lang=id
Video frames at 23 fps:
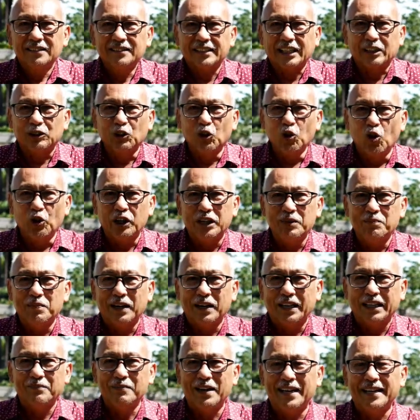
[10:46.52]
teknologi
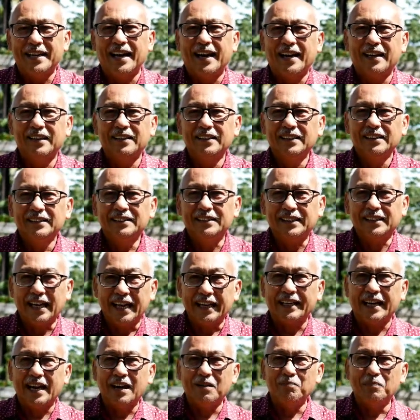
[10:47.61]
bagaimana
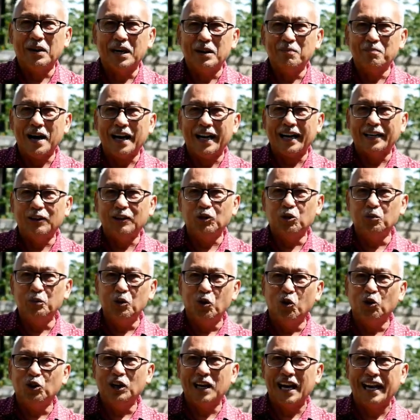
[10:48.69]
cara mengembangkan ubi
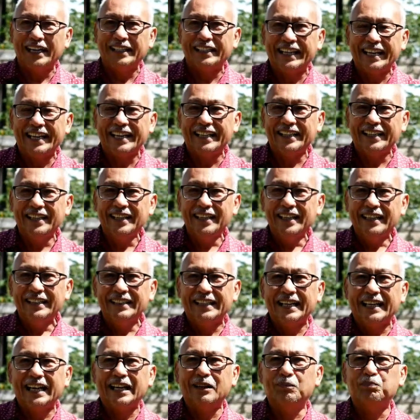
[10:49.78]
ungu di lahan kering
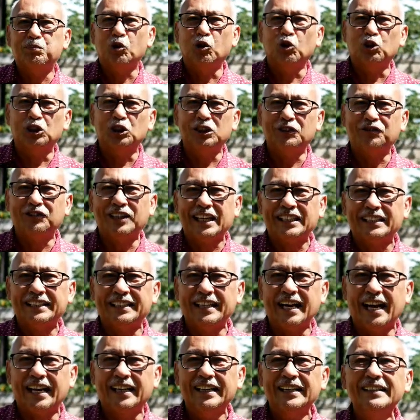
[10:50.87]
dengan
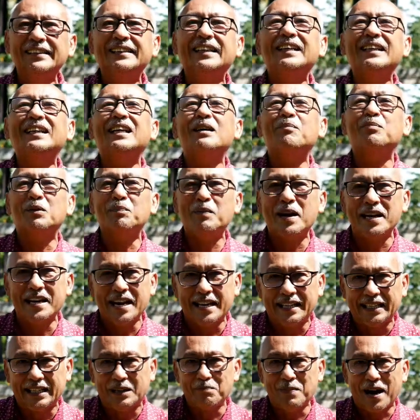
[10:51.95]
produktivitas yang tidak
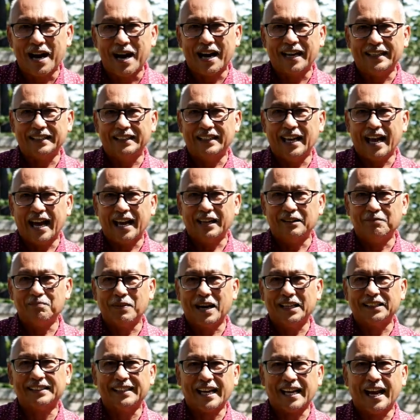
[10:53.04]
berbeda dikembangkan di lahan
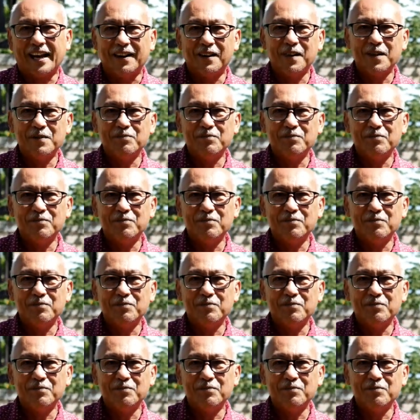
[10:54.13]
basah.